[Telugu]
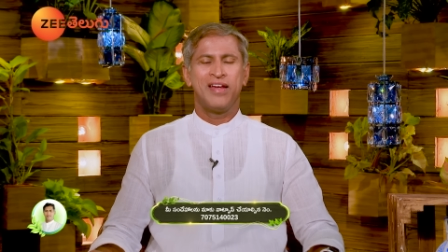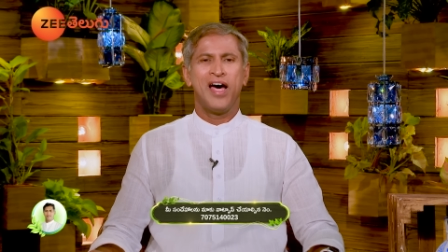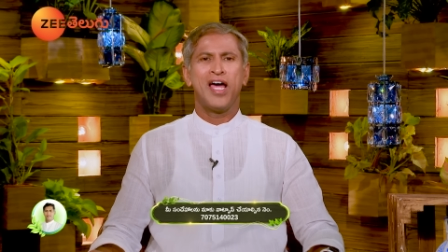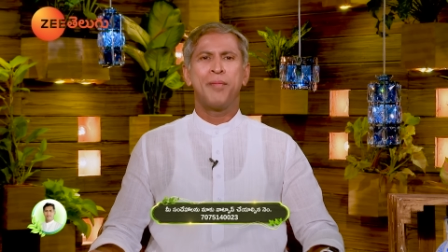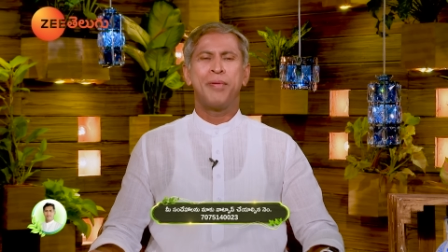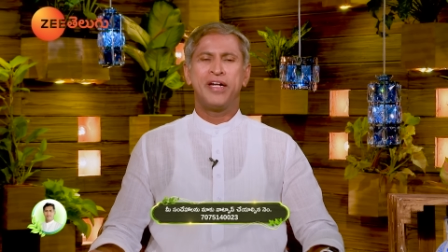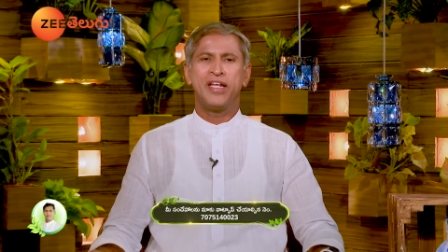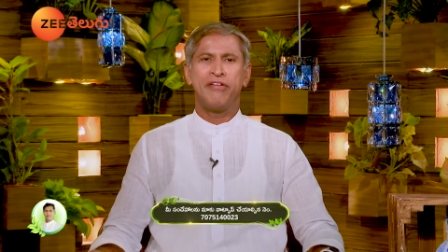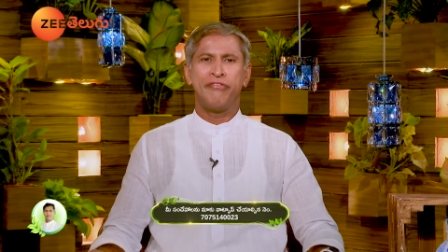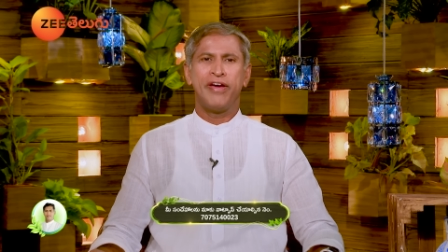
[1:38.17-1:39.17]

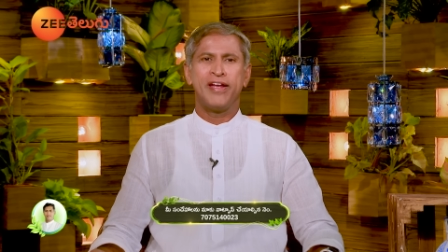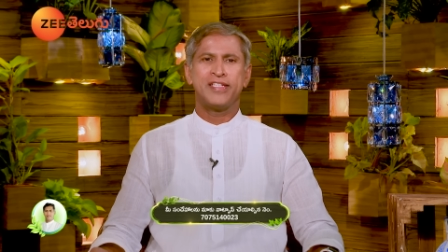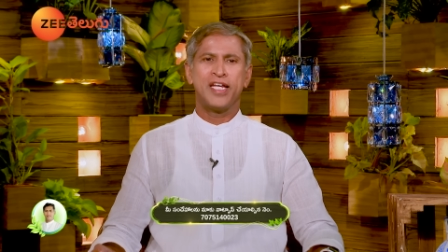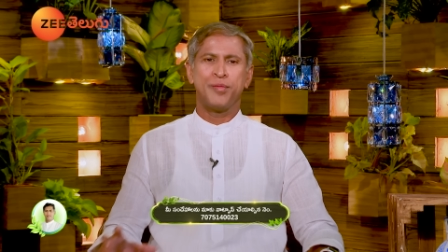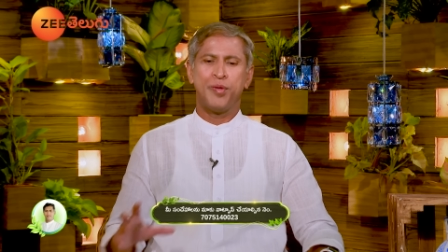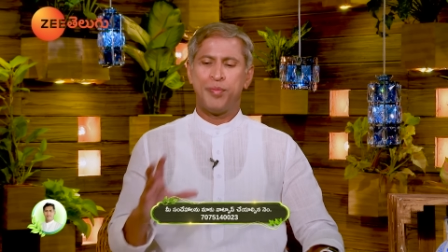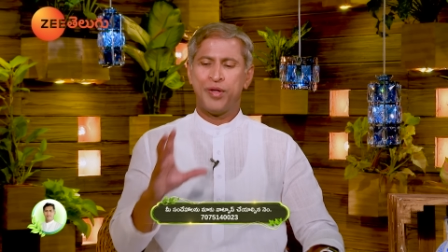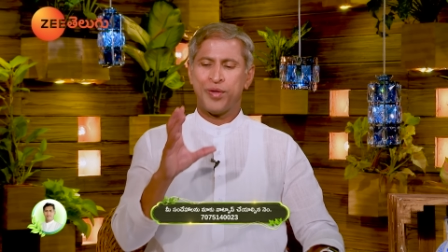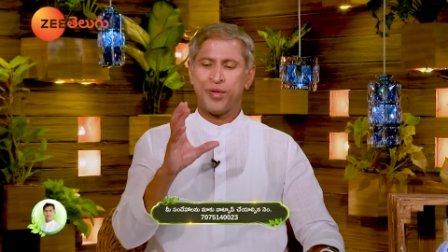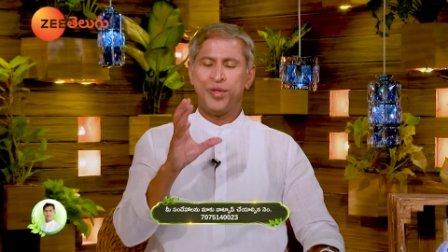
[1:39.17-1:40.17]
నానపెట్టిన వేరుశనగ
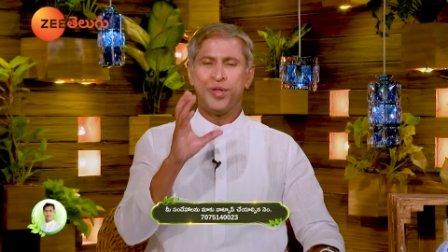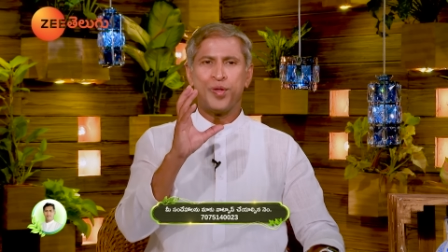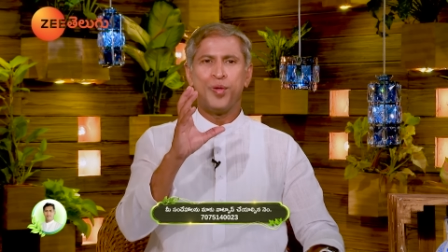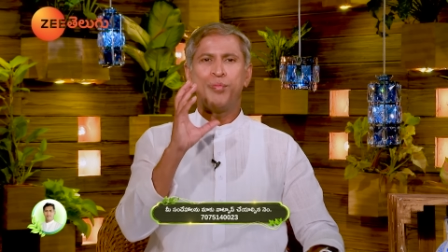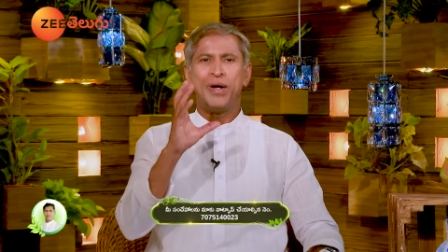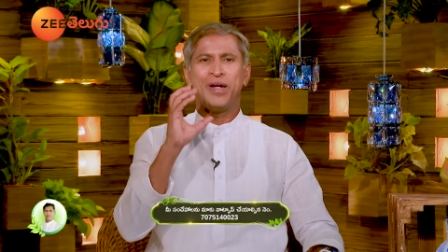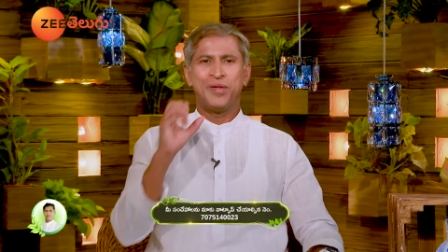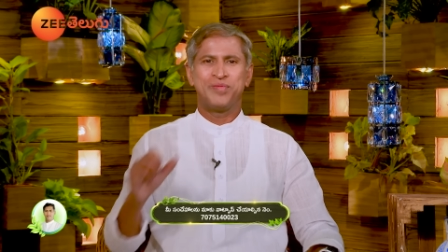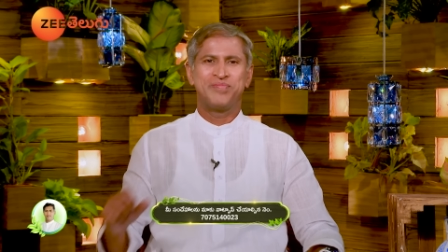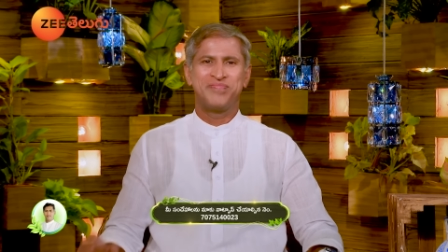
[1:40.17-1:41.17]
పప్పులు ఒక రెండు గుప్పెళ్ళు
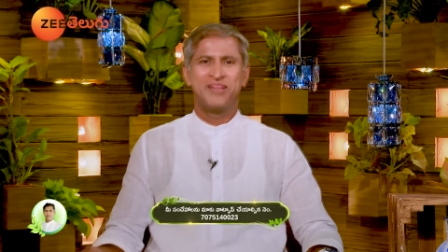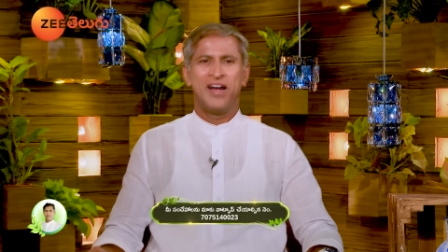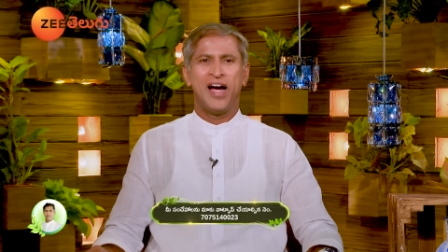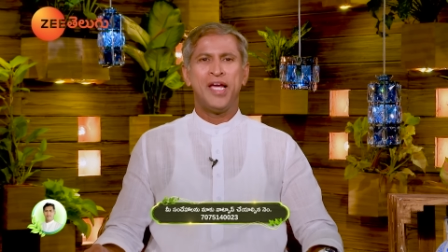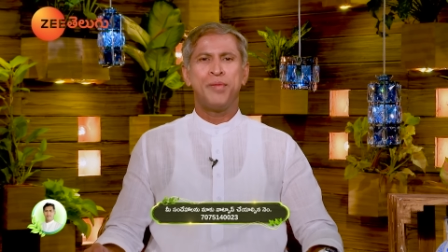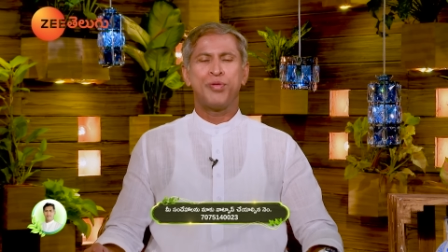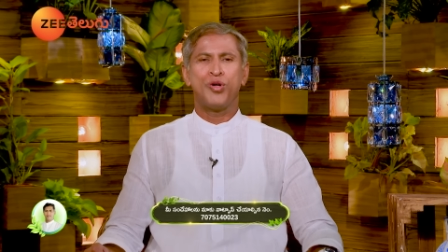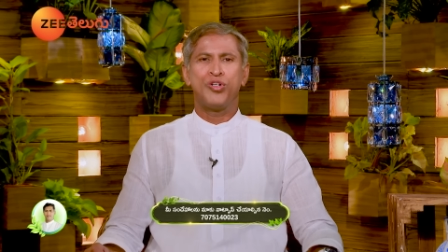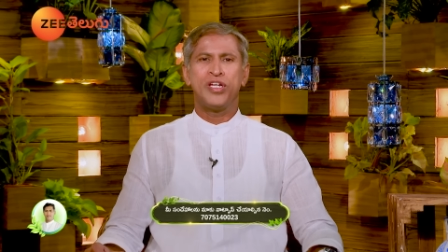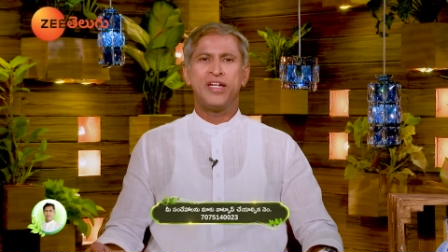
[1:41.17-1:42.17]
హై
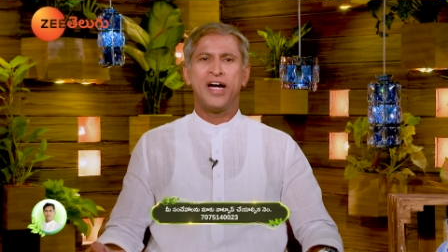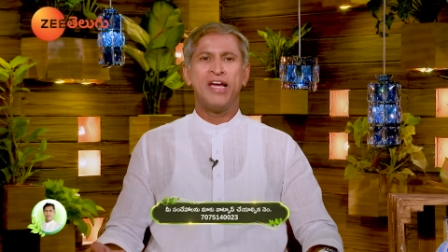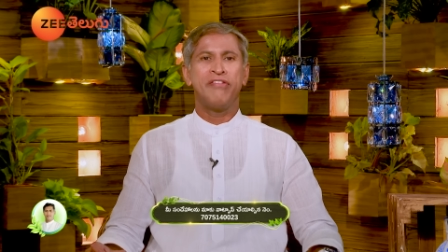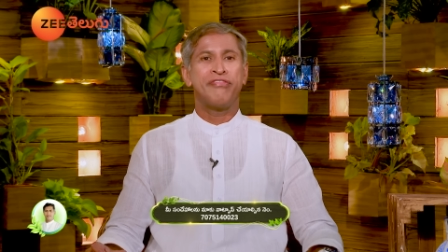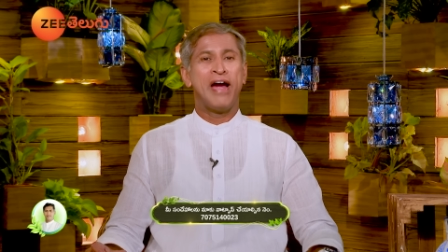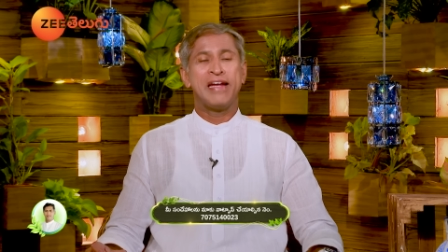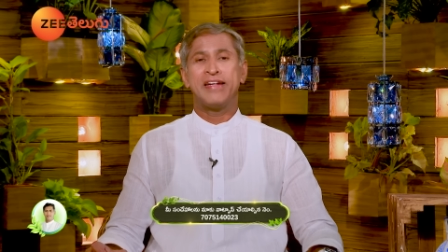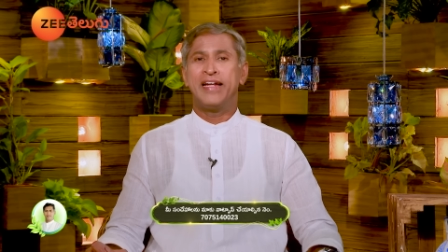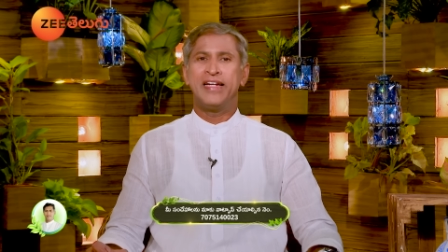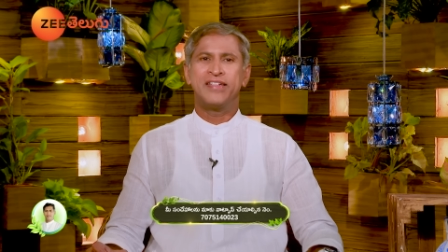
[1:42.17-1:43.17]
ప్రోటీన్ హై ఫ్యాట్
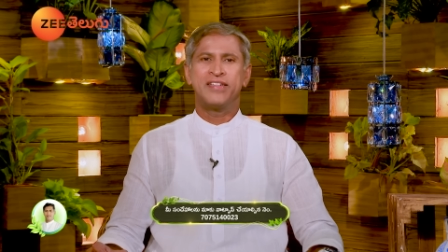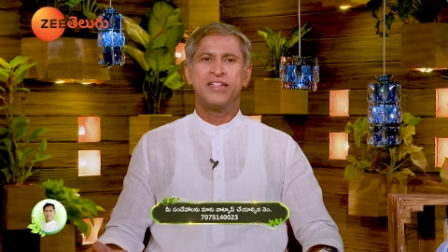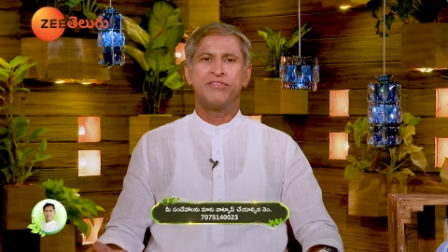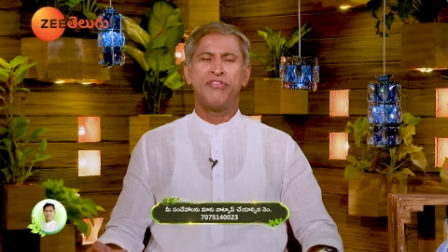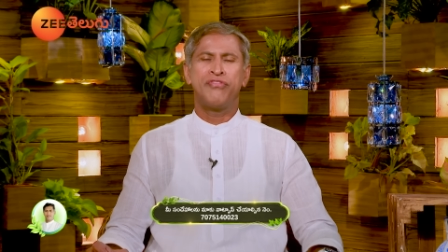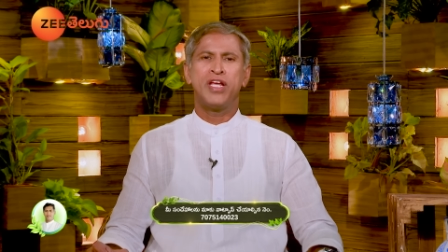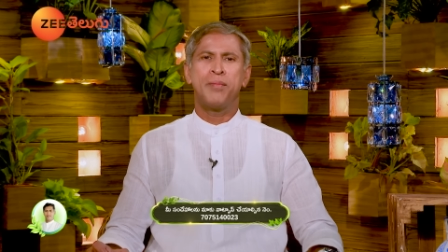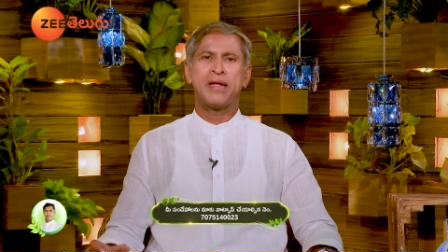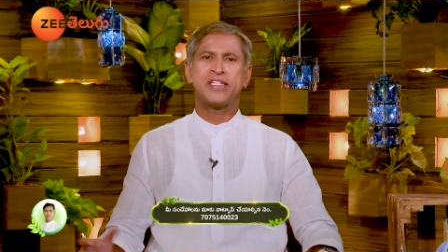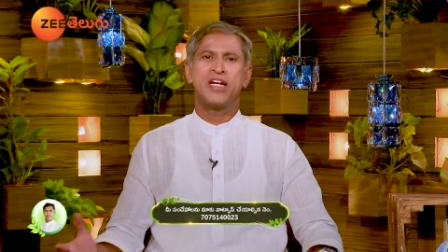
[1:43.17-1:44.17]
డైట్ ఫిఫ్టీ
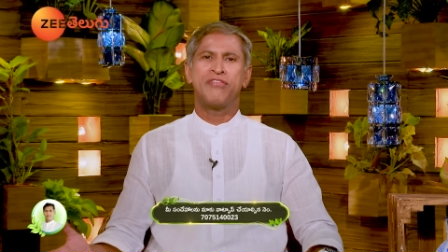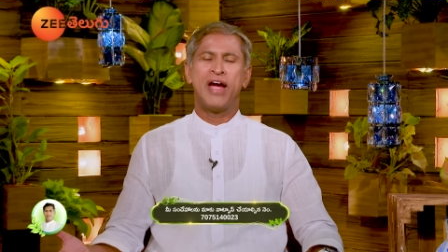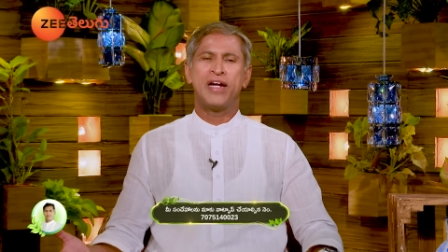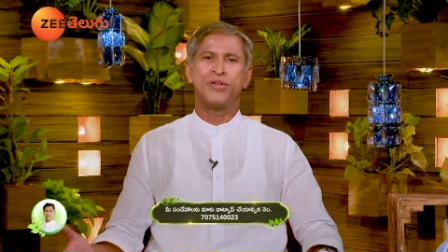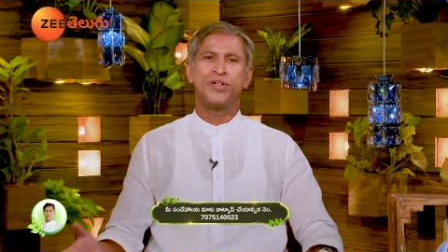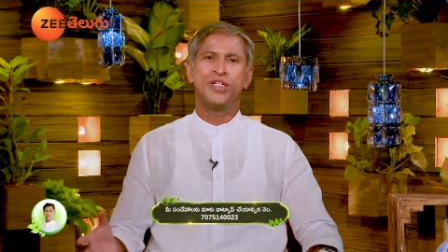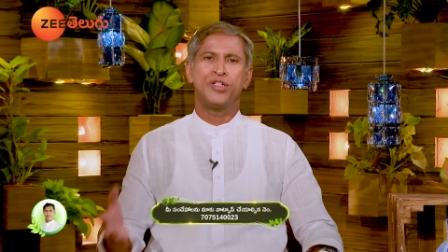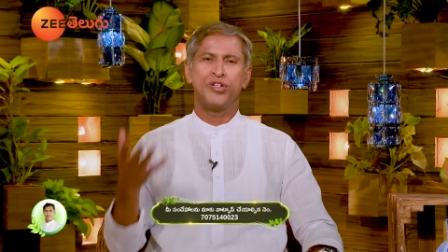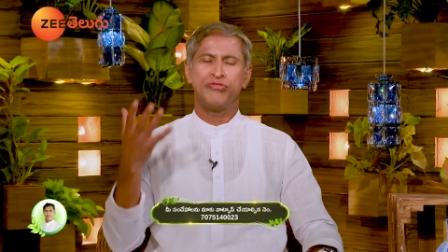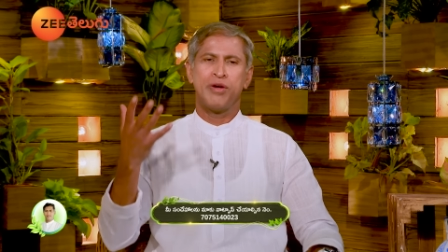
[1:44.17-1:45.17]
పర్సెంట్ ఫ్యాట్ ఉంటుంది
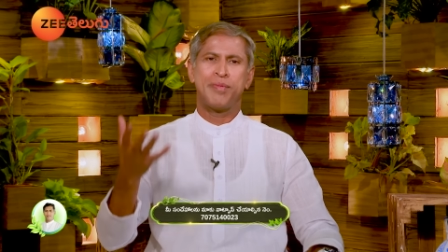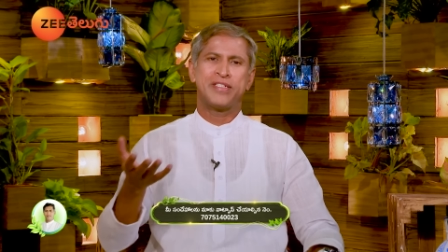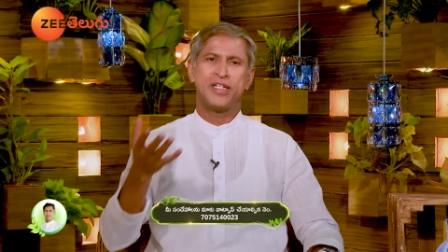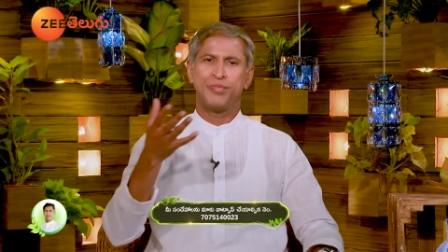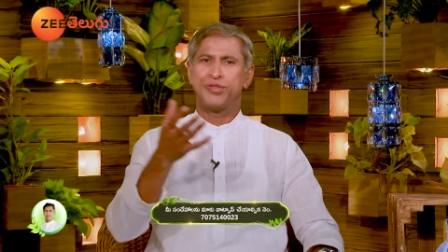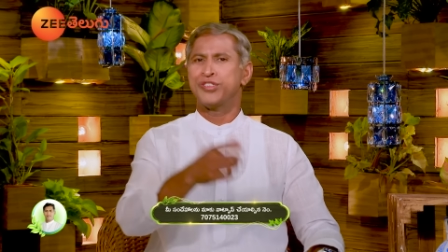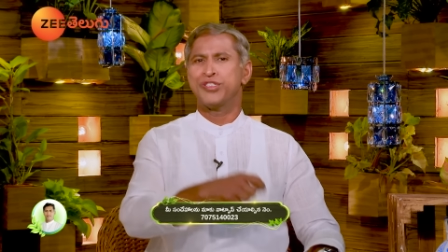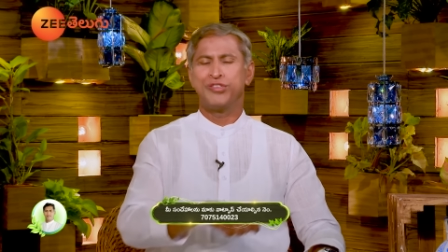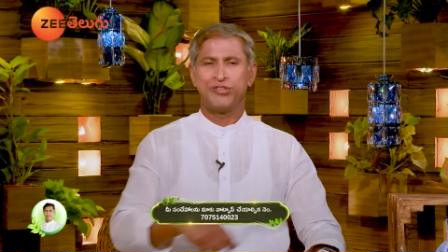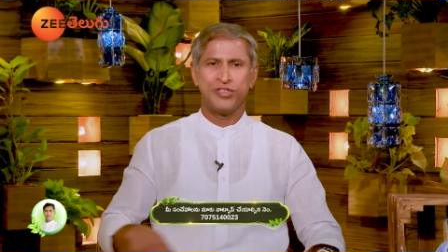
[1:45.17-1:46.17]
ట్వంటీ ఫైవ్ పర్సెంట్
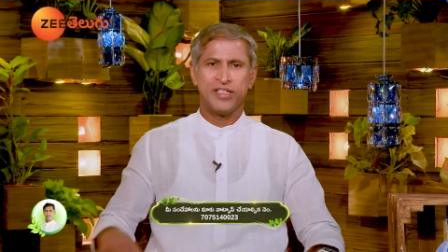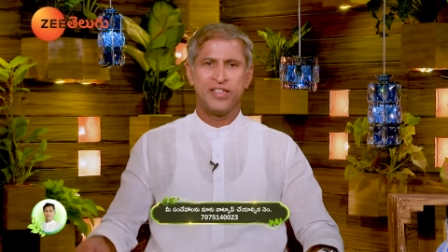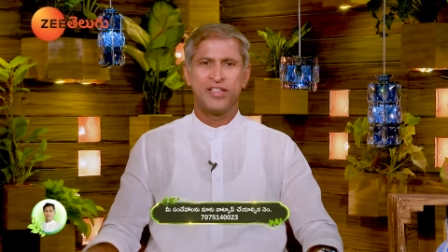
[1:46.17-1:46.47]
ప్రోటీన్ ఉంటుంది